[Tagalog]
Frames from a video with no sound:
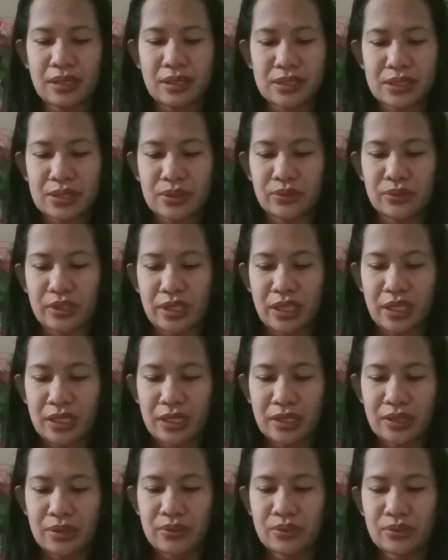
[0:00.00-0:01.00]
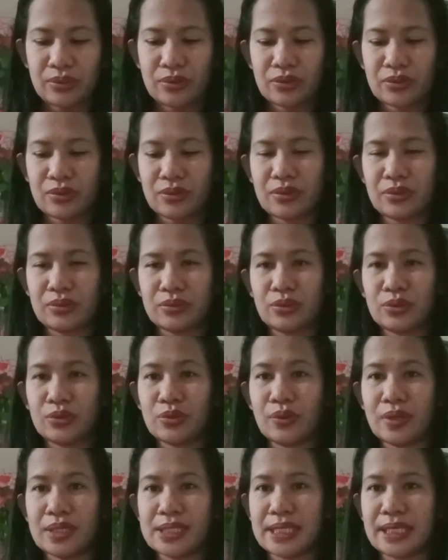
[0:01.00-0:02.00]
So, thank you. Dun ko, dun
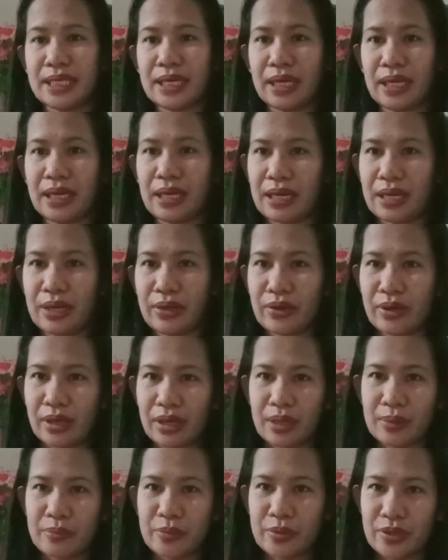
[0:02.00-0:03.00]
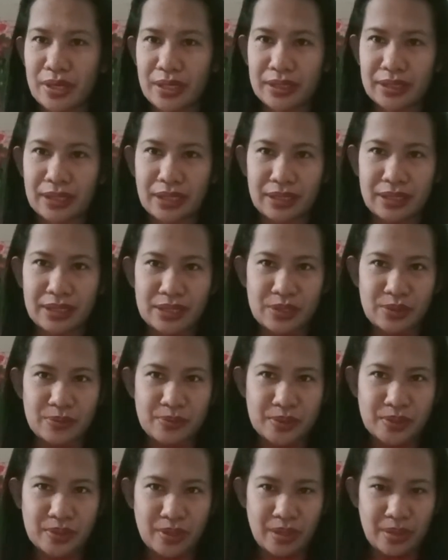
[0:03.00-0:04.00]
ko kasi nakilala yung aking 400 na
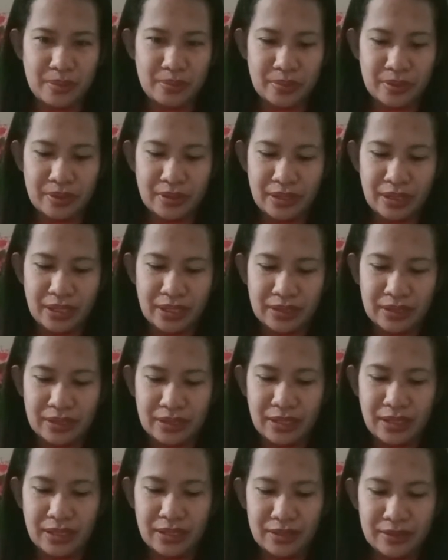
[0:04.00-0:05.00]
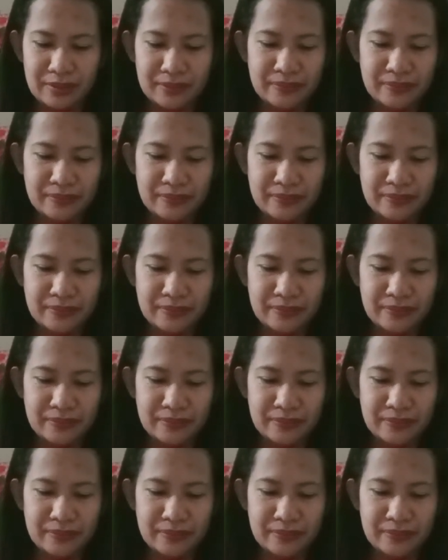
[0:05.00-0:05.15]
subscriber. And then,